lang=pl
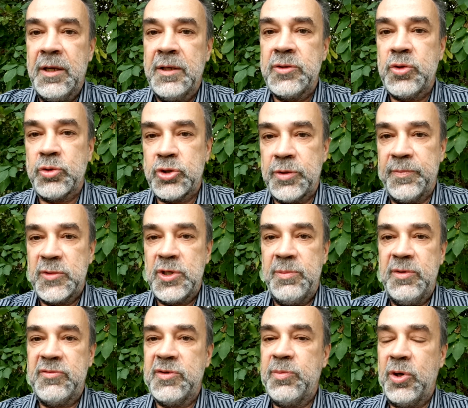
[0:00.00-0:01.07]
Cóż,
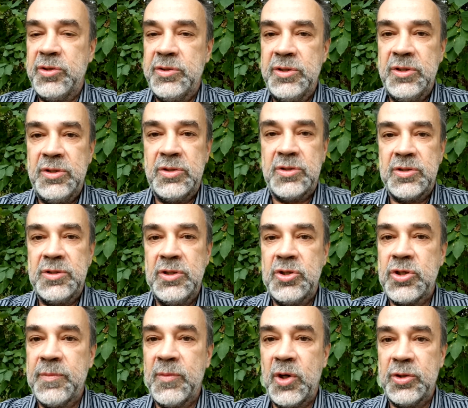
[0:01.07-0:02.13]
żeby
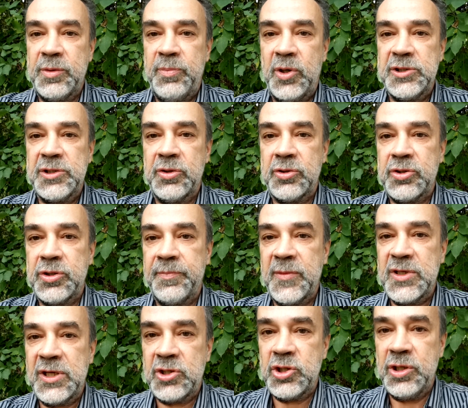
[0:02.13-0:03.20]
wzmocnić odporność,
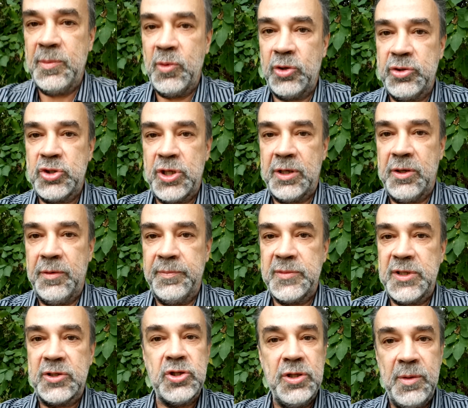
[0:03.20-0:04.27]
zacznijmy od czego?
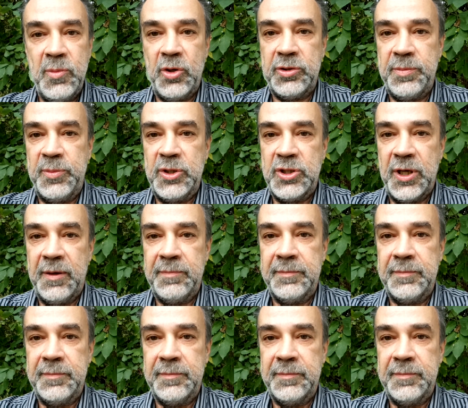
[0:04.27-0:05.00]
Zacznijmy od picia.